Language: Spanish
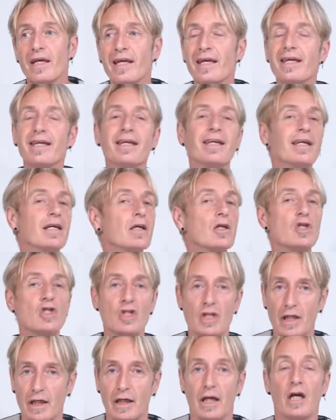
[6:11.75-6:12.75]
Y
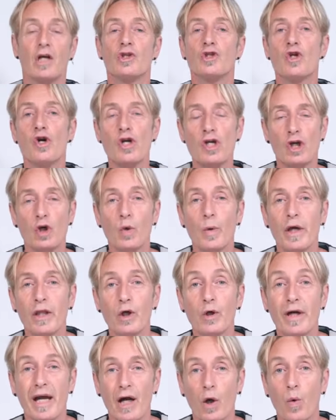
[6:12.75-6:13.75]
sí, yo
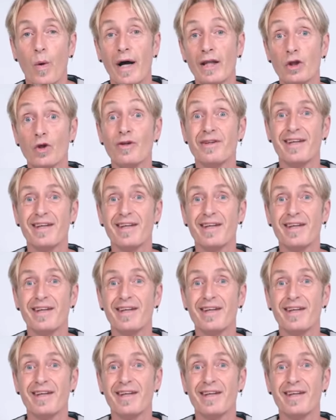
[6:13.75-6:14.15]
recuerdo que cuando